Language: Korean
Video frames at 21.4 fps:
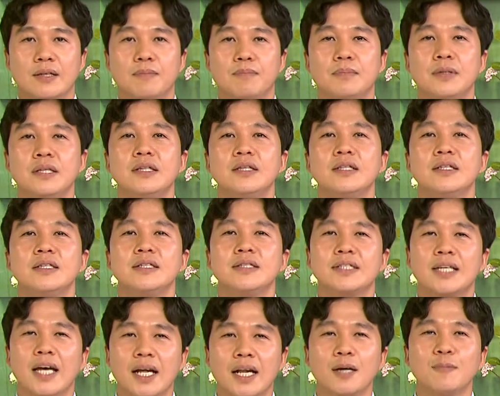믿는
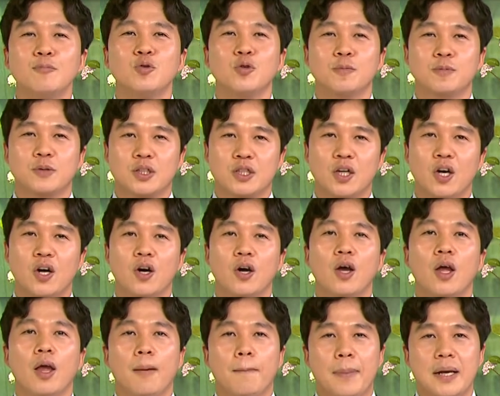
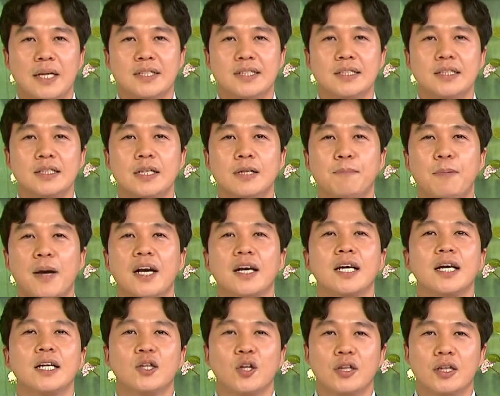사람으로부터 배신을
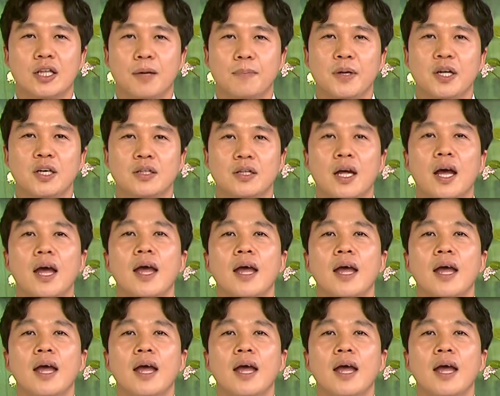받게 된다면